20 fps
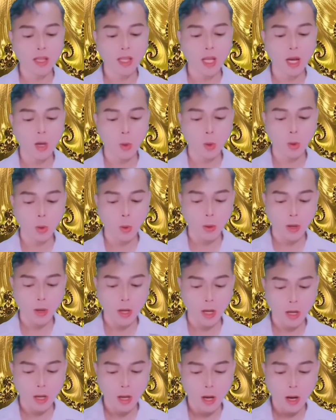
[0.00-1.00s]
áp lực
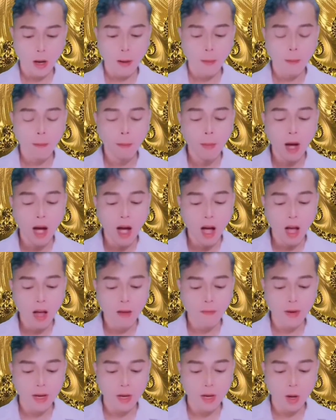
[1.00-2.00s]
mỗi đêm đối mặt cùng với
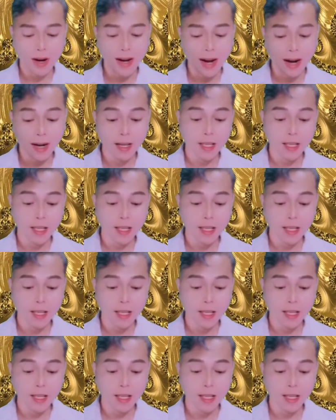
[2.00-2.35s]
hắn ta